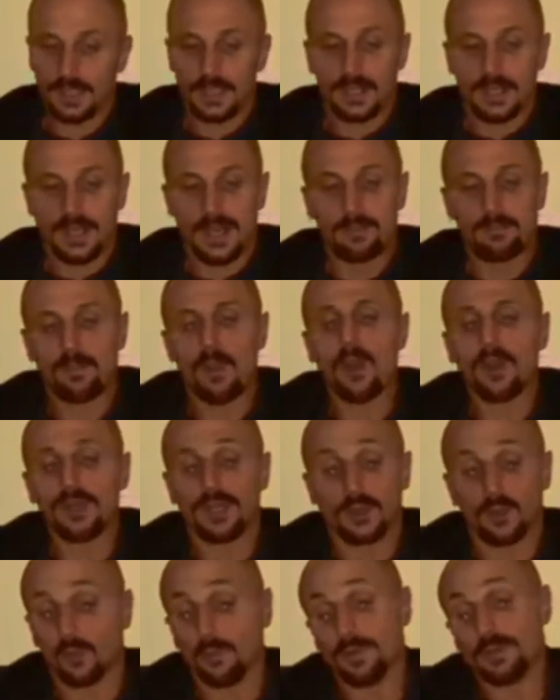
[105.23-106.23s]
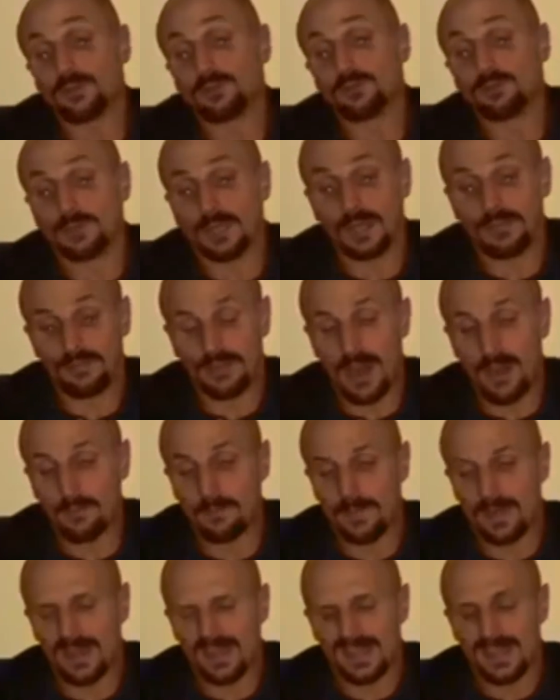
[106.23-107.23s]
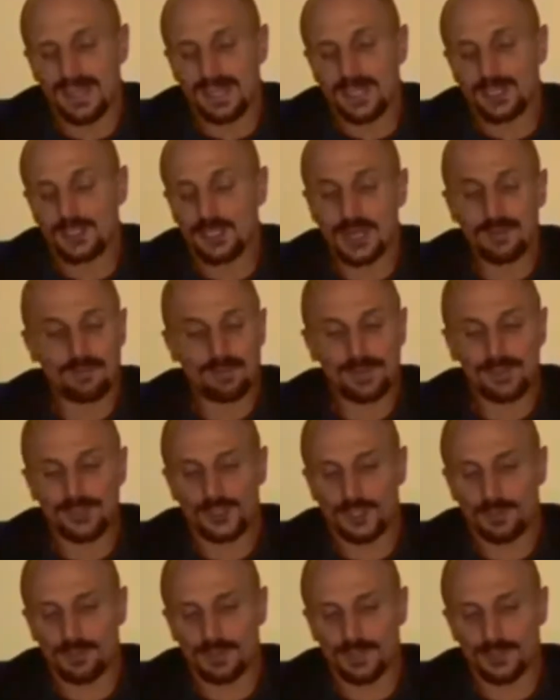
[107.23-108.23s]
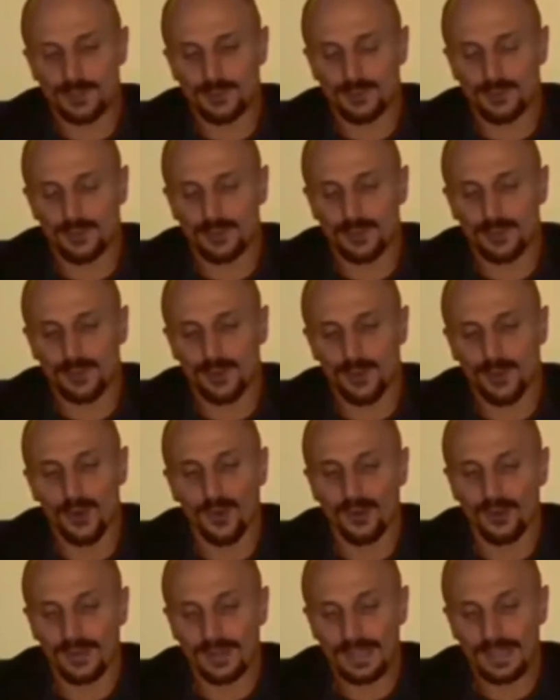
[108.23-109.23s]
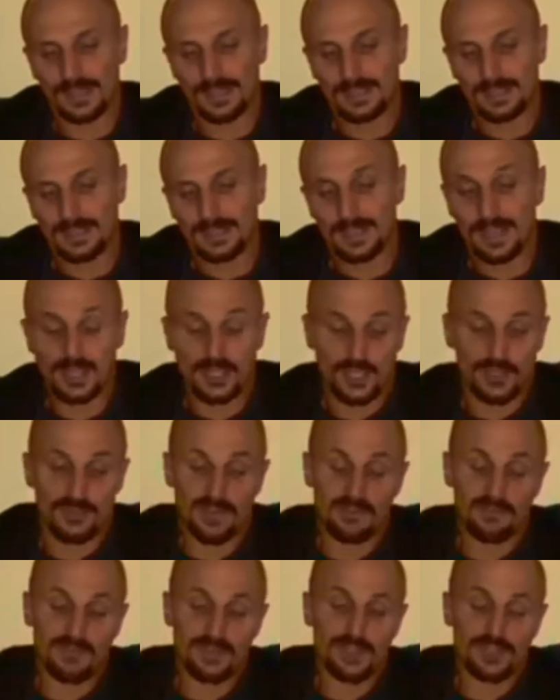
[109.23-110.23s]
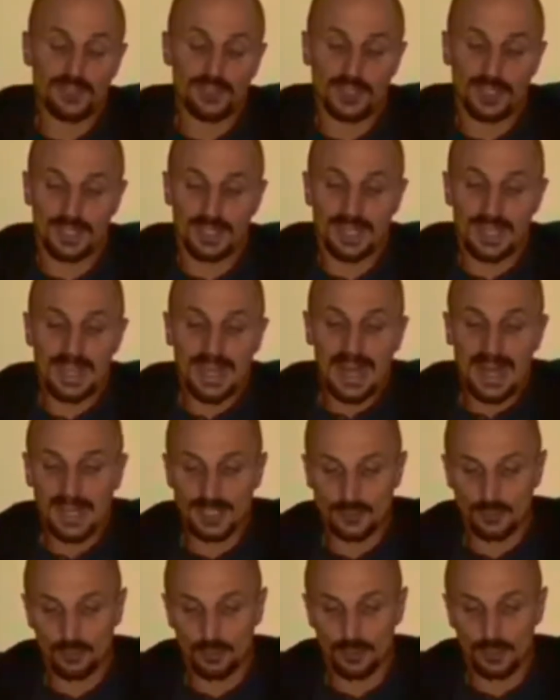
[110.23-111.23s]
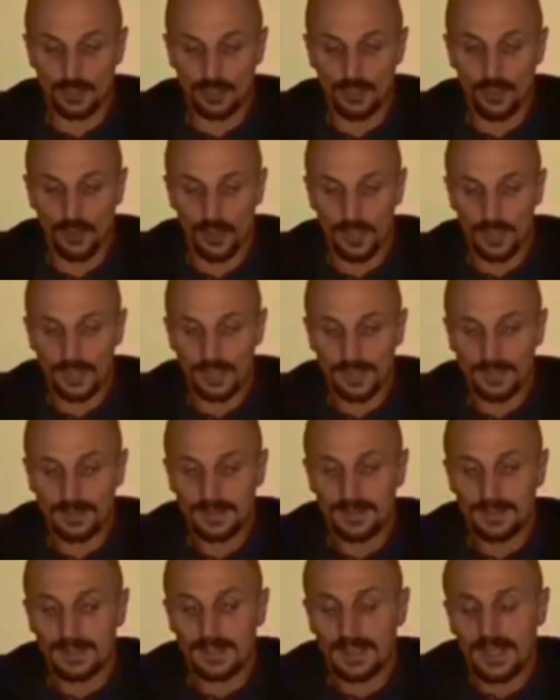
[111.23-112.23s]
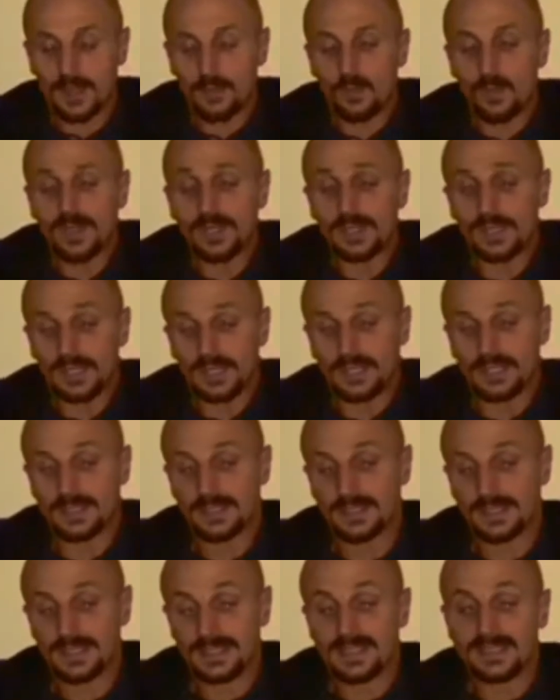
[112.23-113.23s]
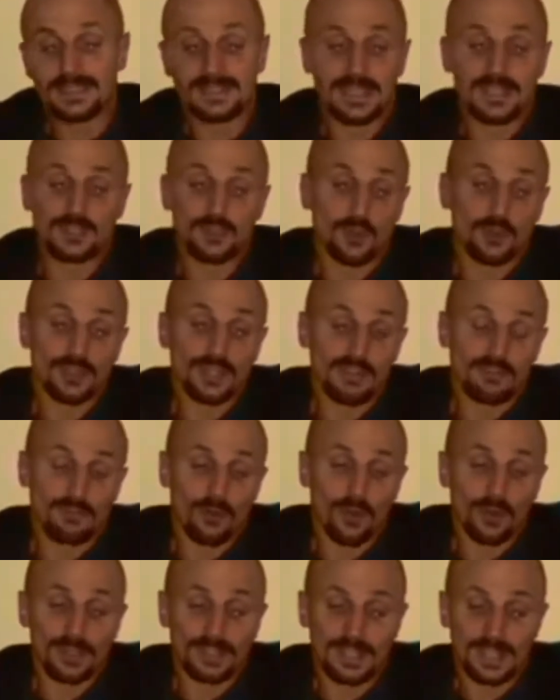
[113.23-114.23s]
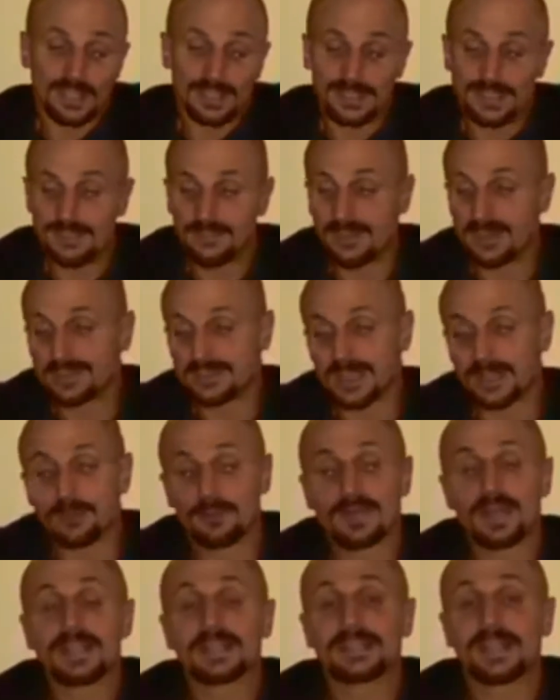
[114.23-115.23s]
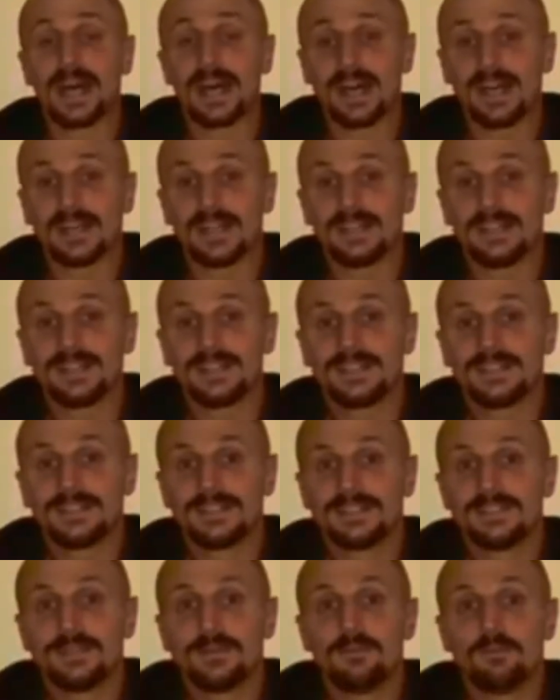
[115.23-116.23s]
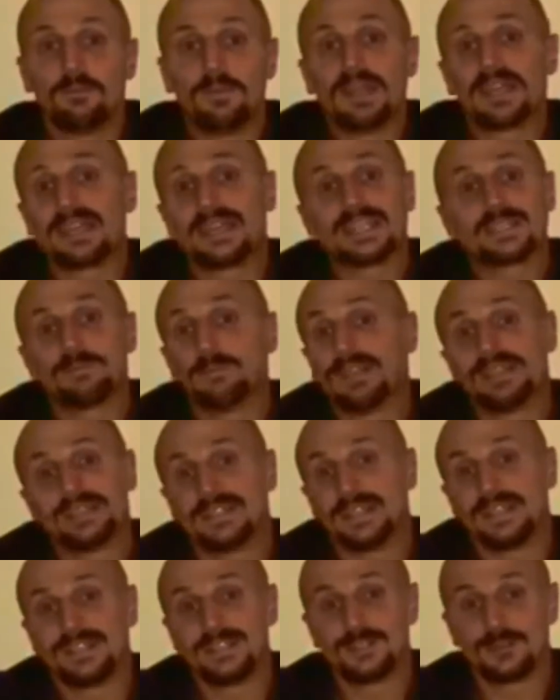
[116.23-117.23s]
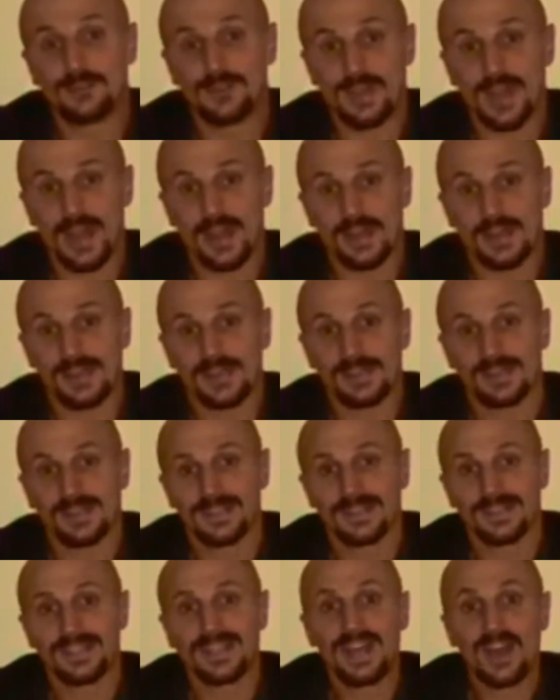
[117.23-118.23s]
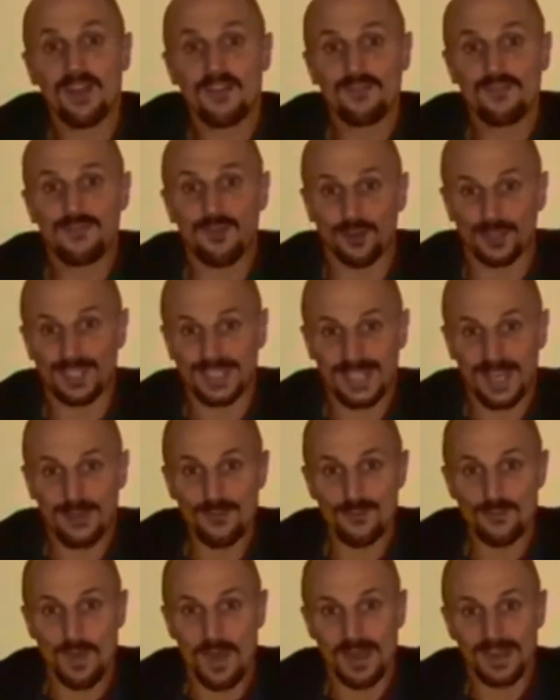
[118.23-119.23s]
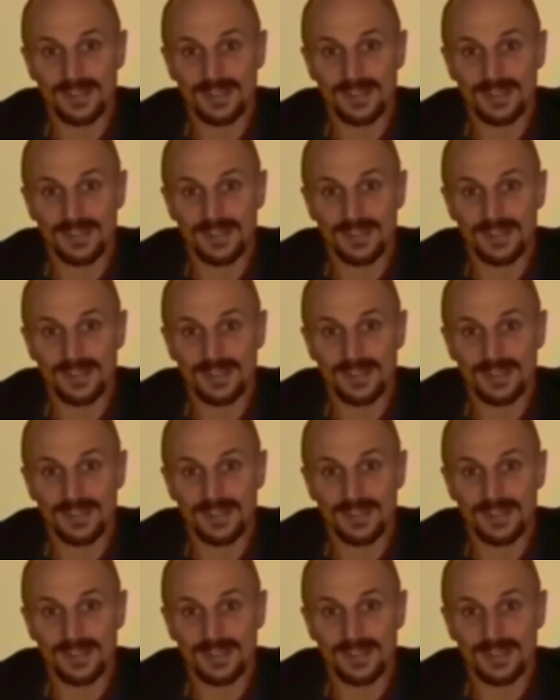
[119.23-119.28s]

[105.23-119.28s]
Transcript: E poi, come in tutte le fiabe, c'è il principe azzurro Niccolò che ci fa vincere a suon di gol. E quindi, se i sogni a volte diventano realtà, perché smettere di sognare? Forza Roma!